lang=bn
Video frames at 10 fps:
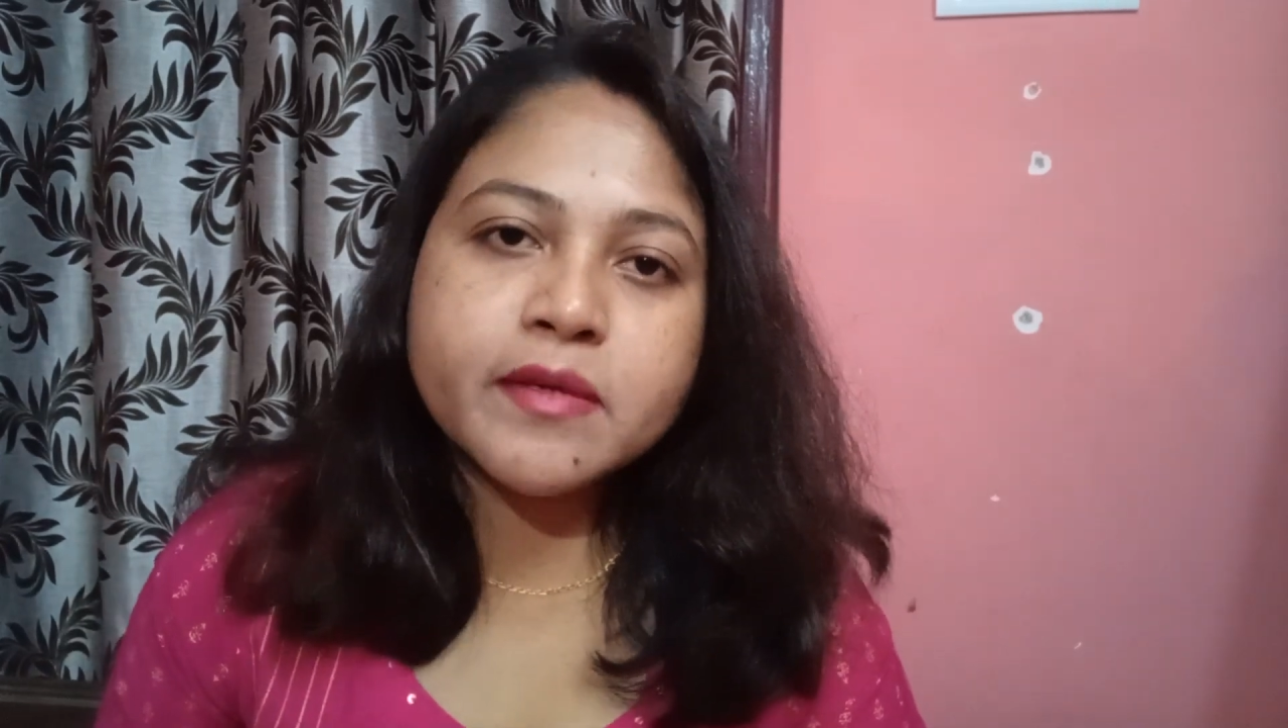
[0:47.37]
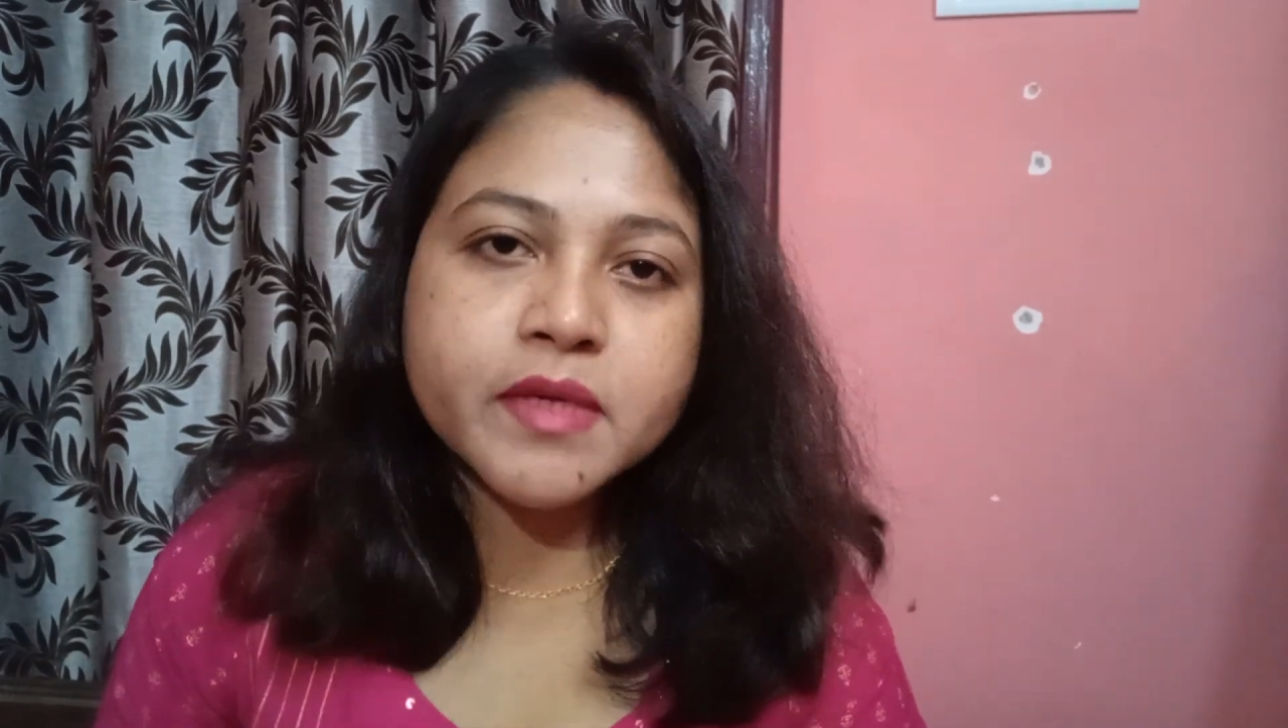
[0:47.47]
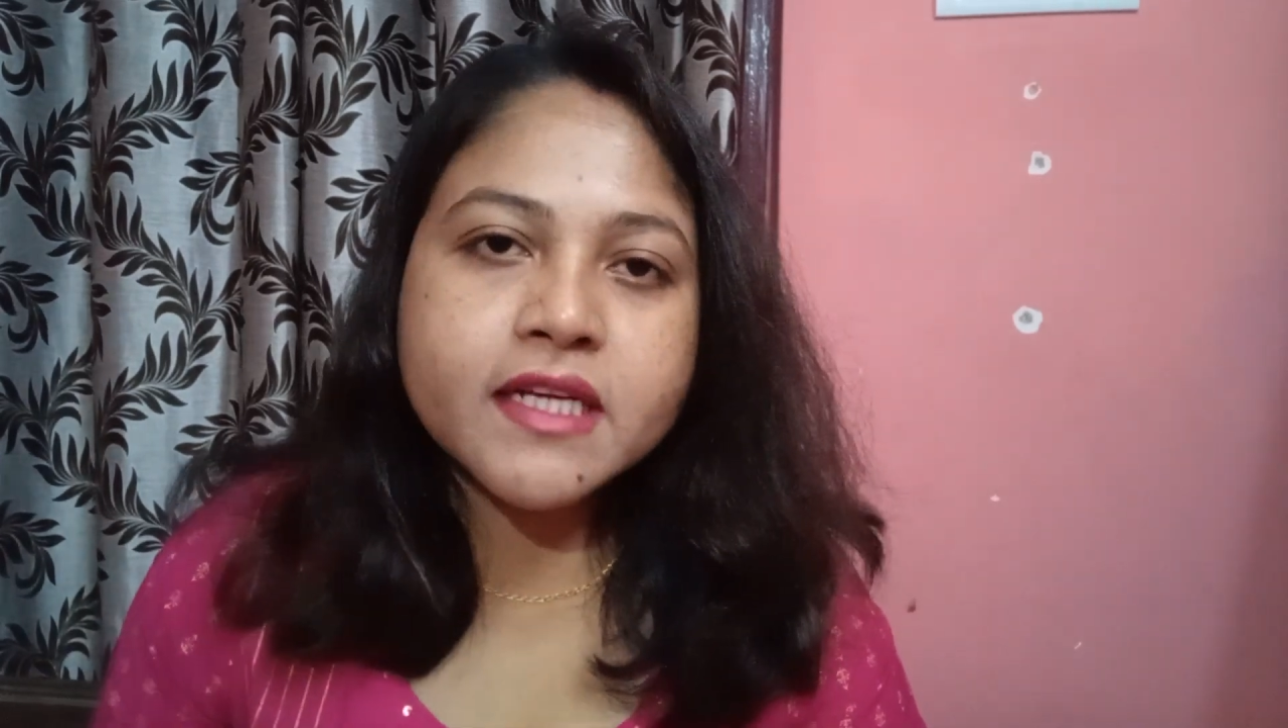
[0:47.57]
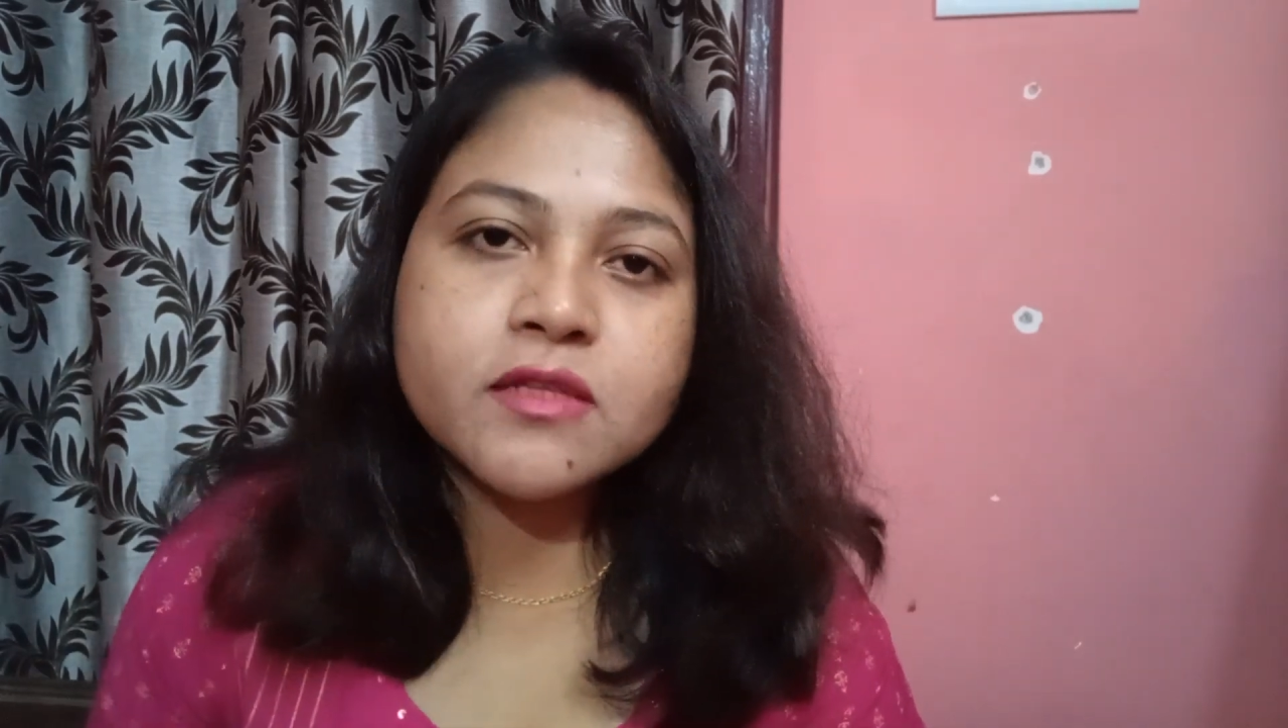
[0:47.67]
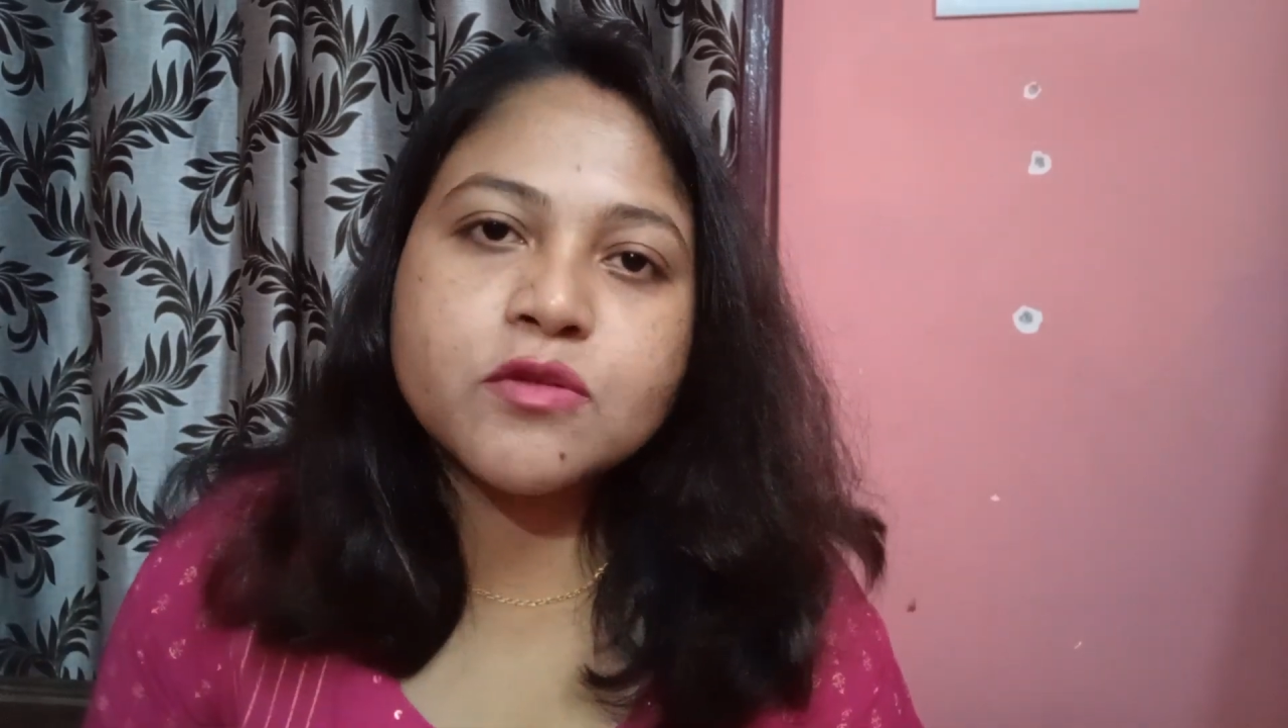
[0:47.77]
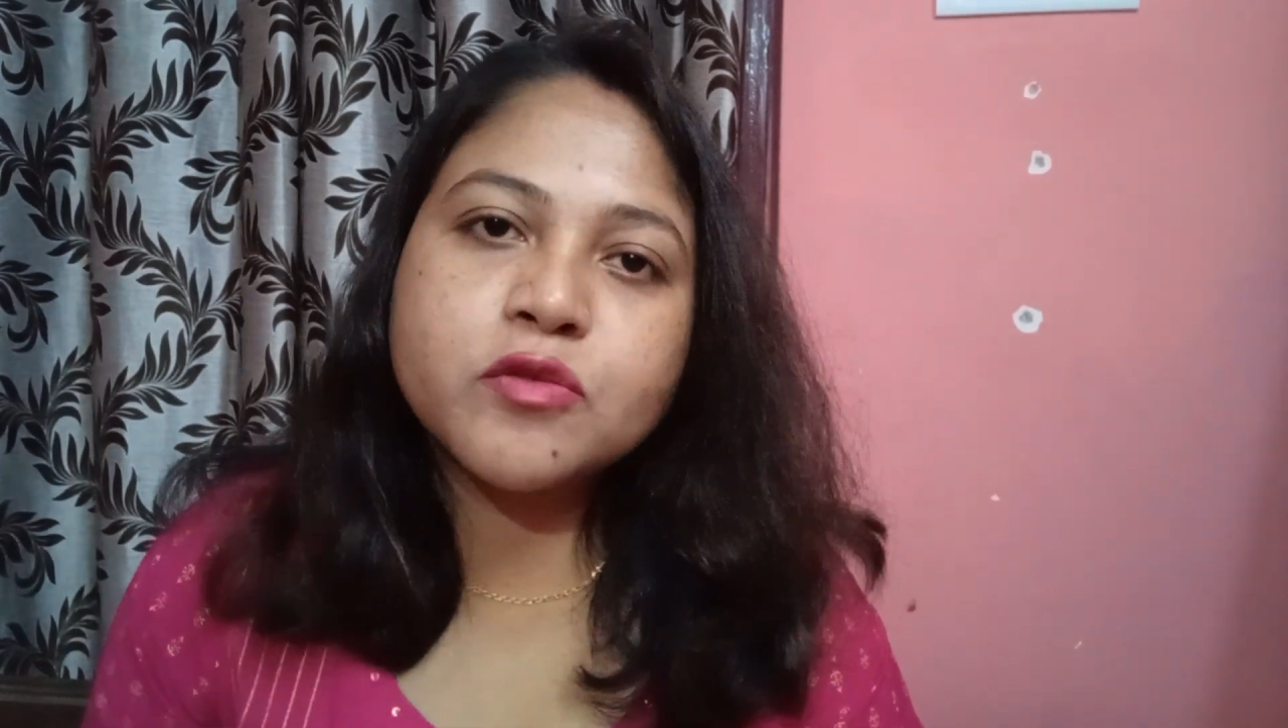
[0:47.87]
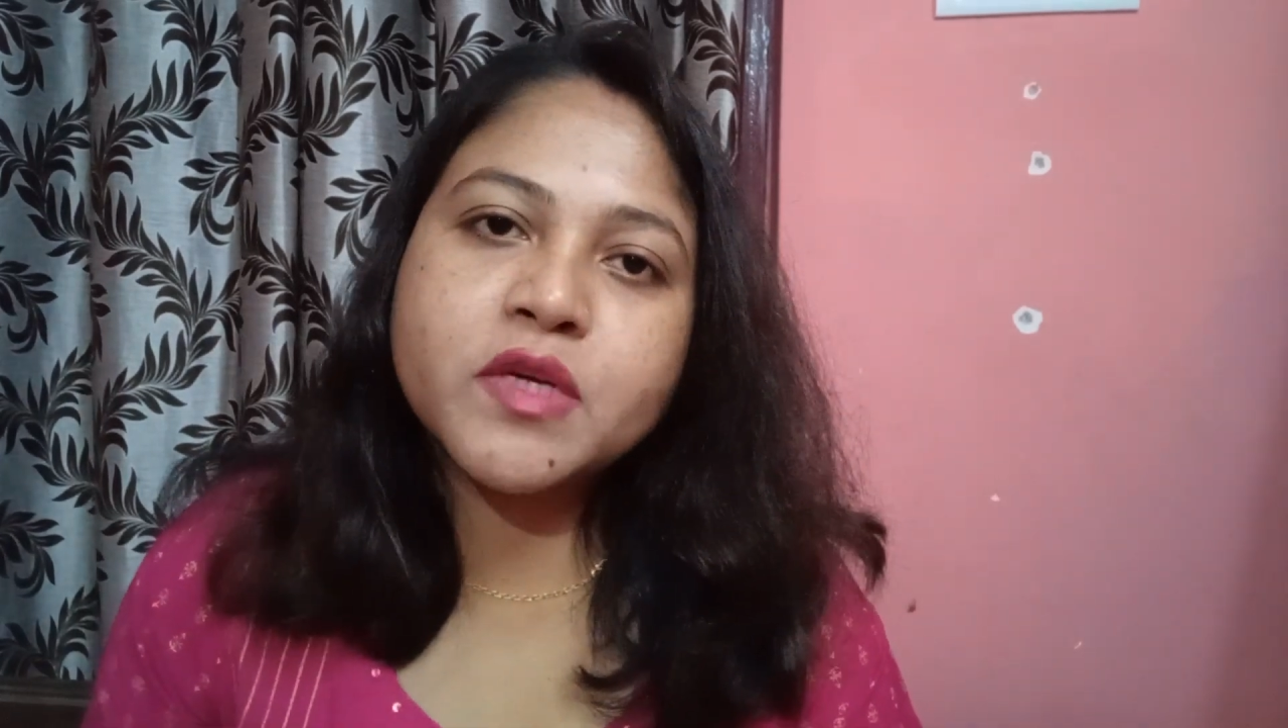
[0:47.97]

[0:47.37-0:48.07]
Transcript: নেবে কিন্তু